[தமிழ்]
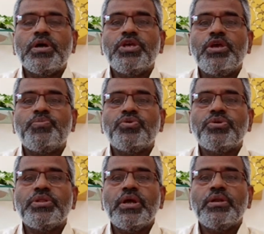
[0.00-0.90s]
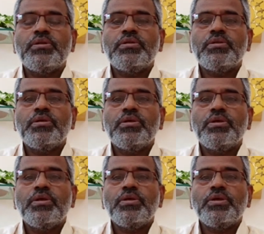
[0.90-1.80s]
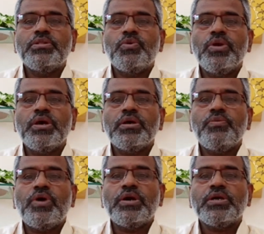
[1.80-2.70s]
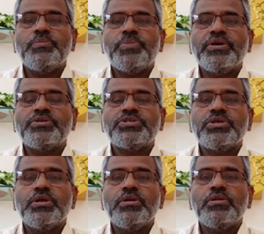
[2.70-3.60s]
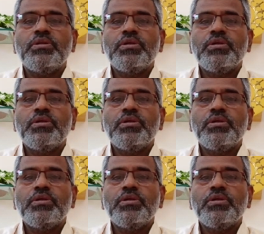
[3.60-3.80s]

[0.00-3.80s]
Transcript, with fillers: அதே போன்றுதான் இந்த உலக வாழ்க்கை பயிற்சியில்